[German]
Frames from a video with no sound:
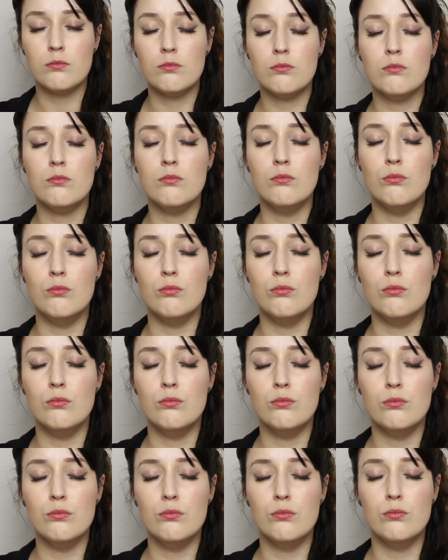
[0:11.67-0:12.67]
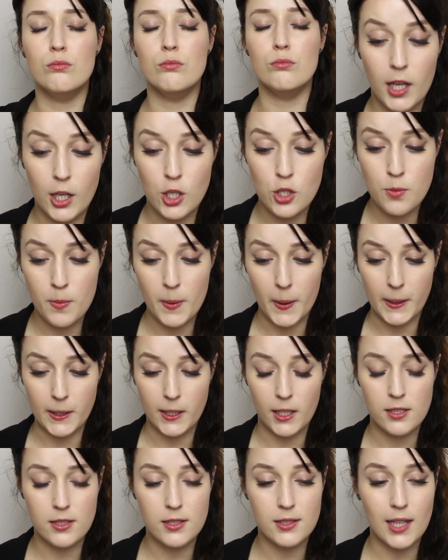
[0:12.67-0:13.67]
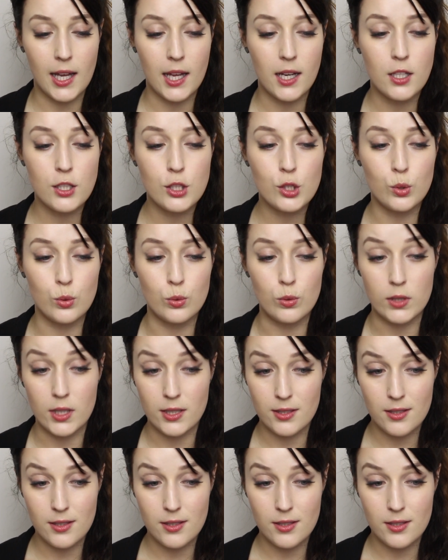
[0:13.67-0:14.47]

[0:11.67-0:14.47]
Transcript: Mm, entspann dich, es ist alles gut.